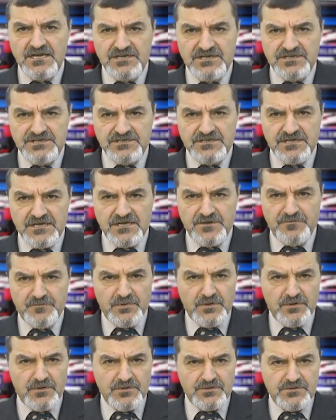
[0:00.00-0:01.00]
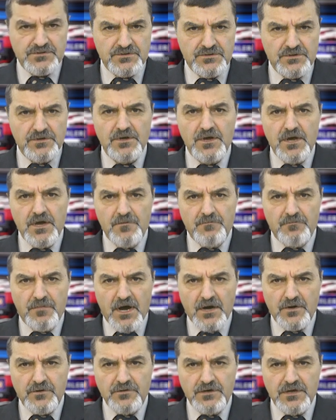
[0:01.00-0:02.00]
İşleri Bürosu
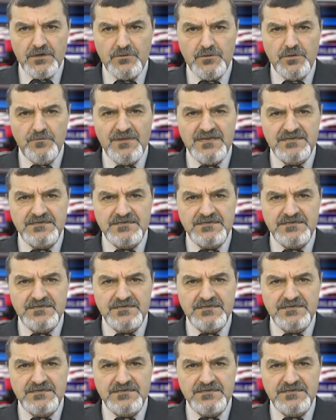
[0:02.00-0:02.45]
Bakü'ye tüm